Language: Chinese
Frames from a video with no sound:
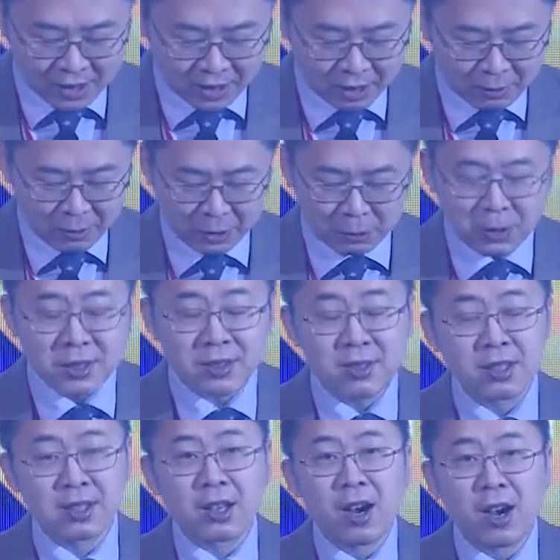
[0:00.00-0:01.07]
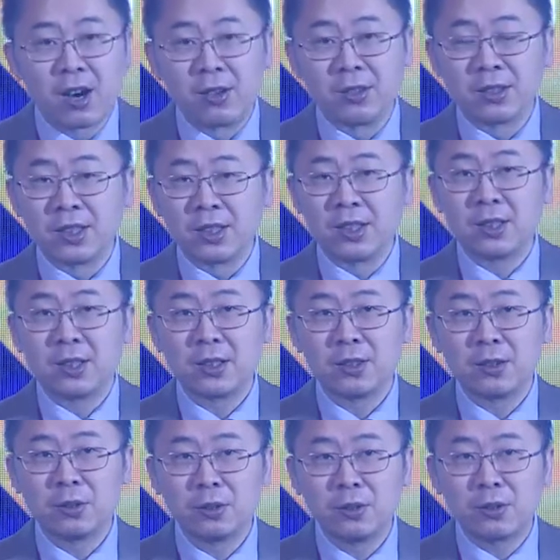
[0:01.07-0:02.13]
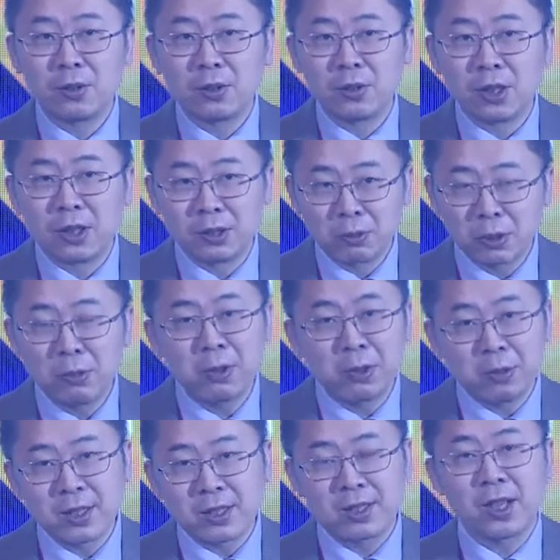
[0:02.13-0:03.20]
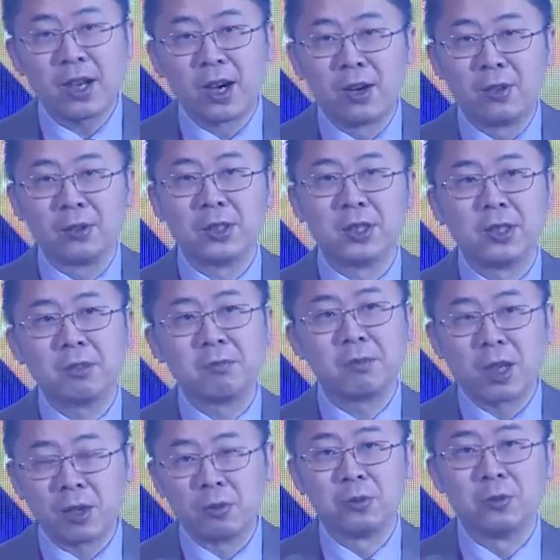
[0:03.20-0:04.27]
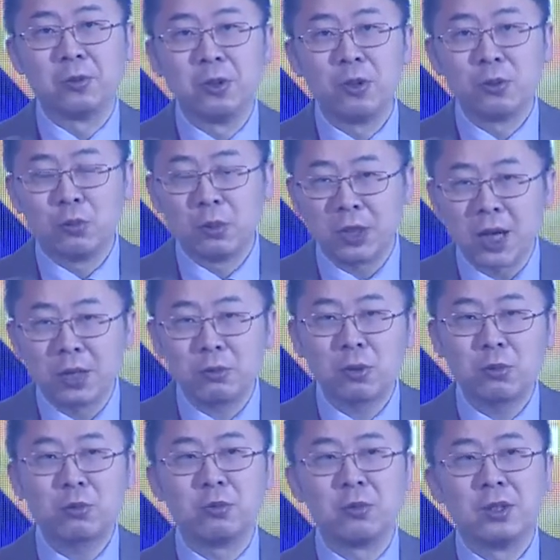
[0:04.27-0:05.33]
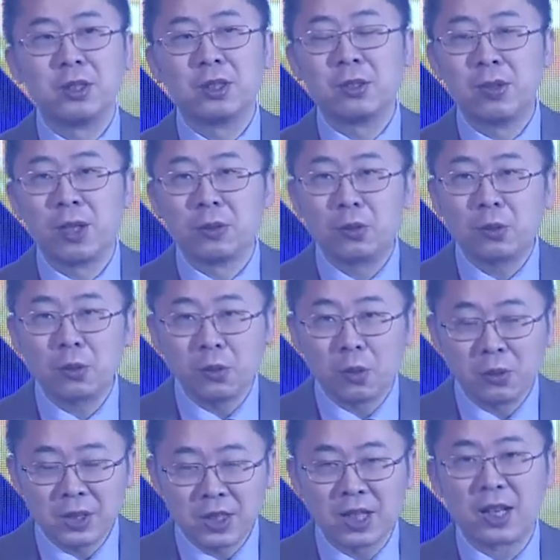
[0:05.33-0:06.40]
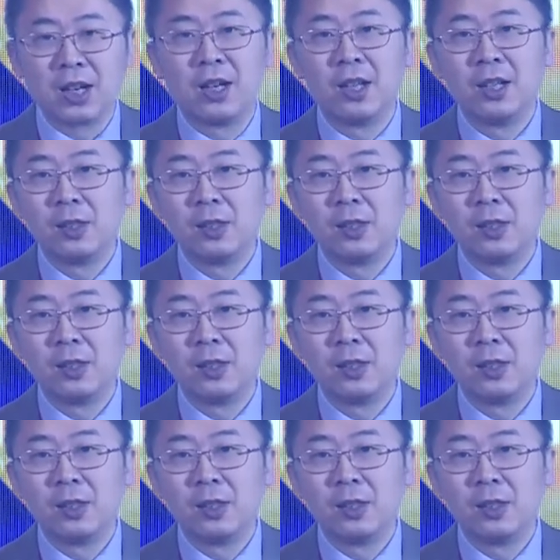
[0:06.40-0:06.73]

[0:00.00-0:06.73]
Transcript: 因为对自己好的，因为对自己好的道路，绝大多数都要通向